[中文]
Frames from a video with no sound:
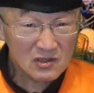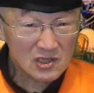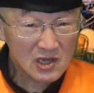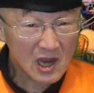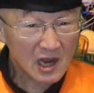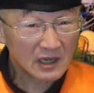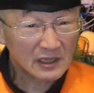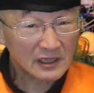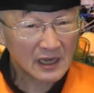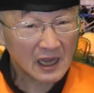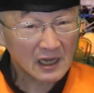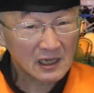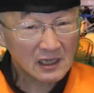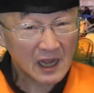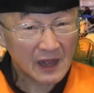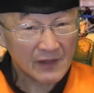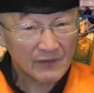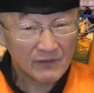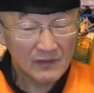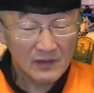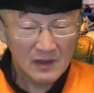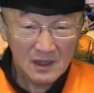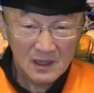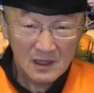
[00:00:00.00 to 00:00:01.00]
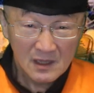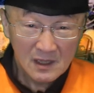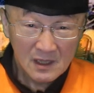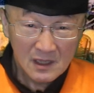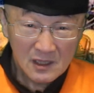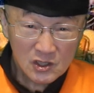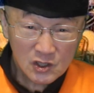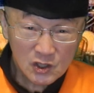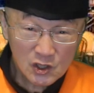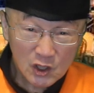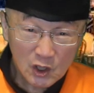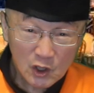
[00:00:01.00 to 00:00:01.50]
相难看，
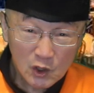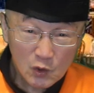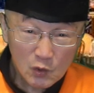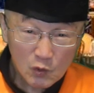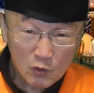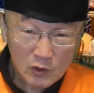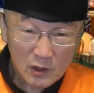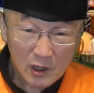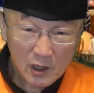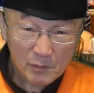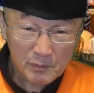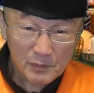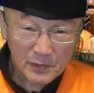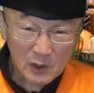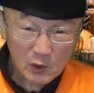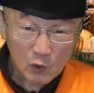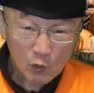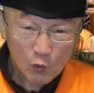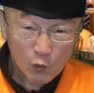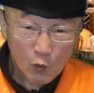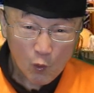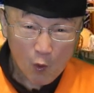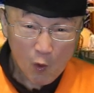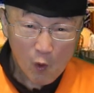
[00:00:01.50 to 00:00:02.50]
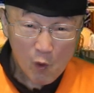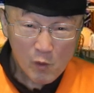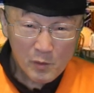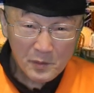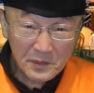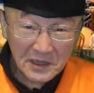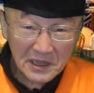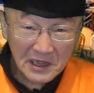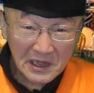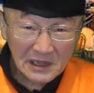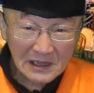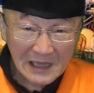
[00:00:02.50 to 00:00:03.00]
进入了比国
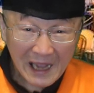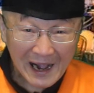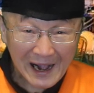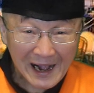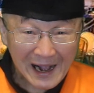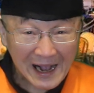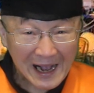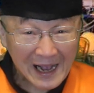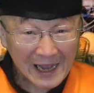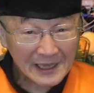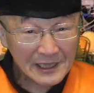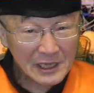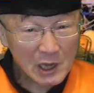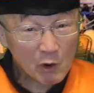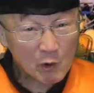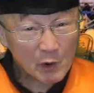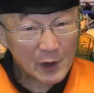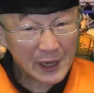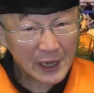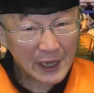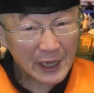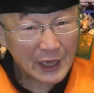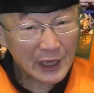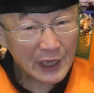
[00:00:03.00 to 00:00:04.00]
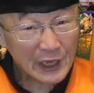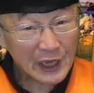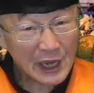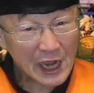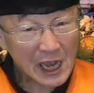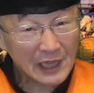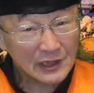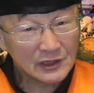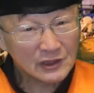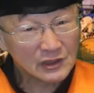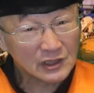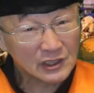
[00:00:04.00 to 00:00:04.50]
民党还要黑
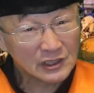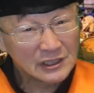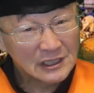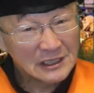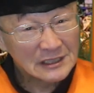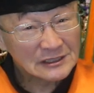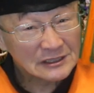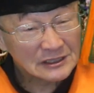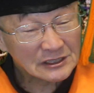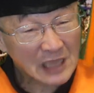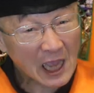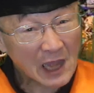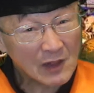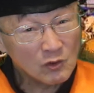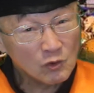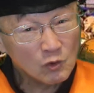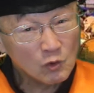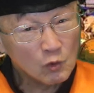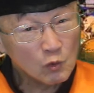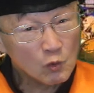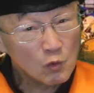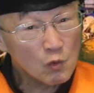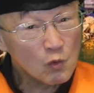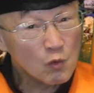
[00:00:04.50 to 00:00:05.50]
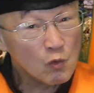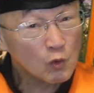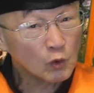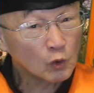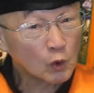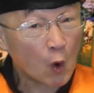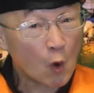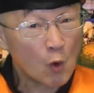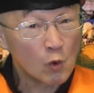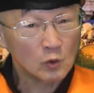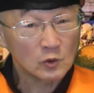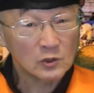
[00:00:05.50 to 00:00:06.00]
暗的。贪污
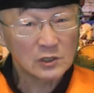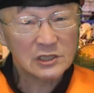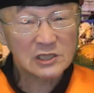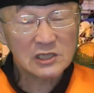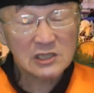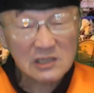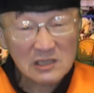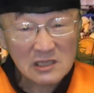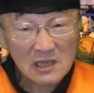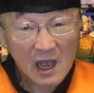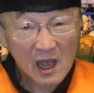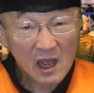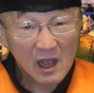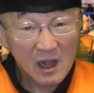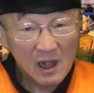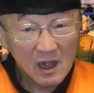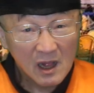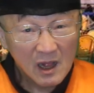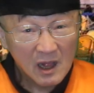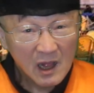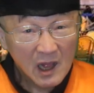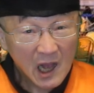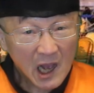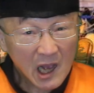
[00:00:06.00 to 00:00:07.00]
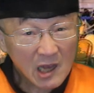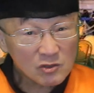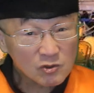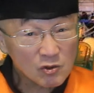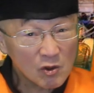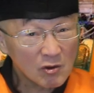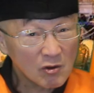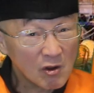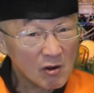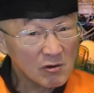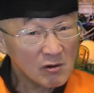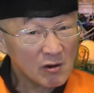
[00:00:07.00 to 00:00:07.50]
统治啊！啊，
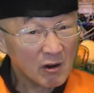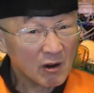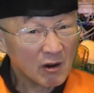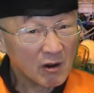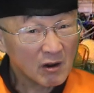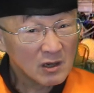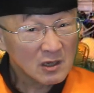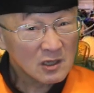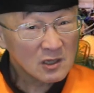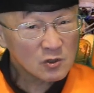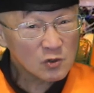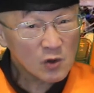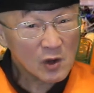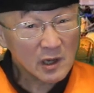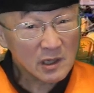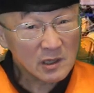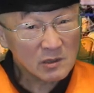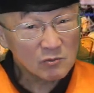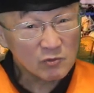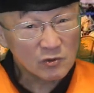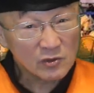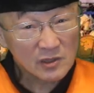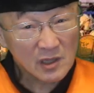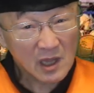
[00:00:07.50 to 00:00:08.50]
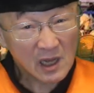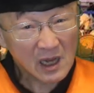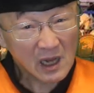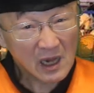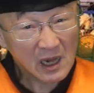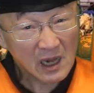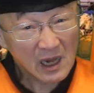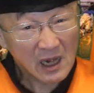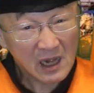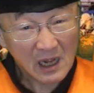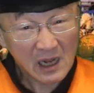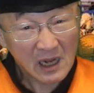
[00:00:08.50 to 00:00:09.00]
所以讲吼蔡英文
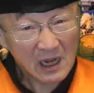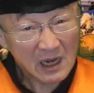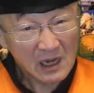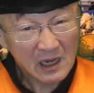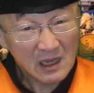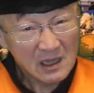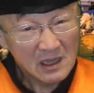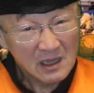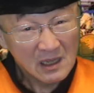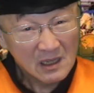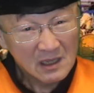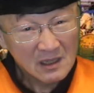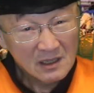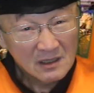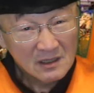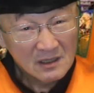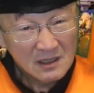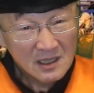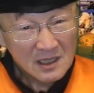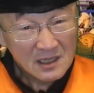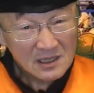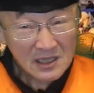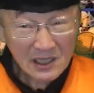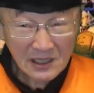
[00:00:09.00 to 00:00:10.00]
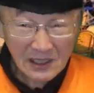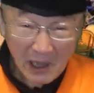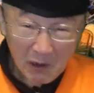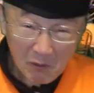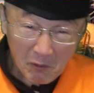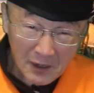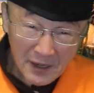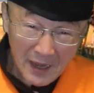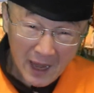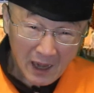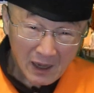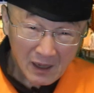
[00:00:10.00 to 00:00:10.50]
啊，这台
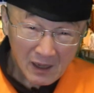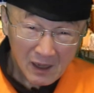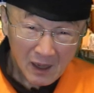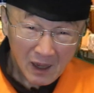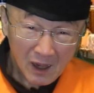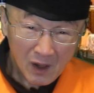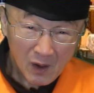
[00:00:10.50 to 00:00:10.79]
湾人，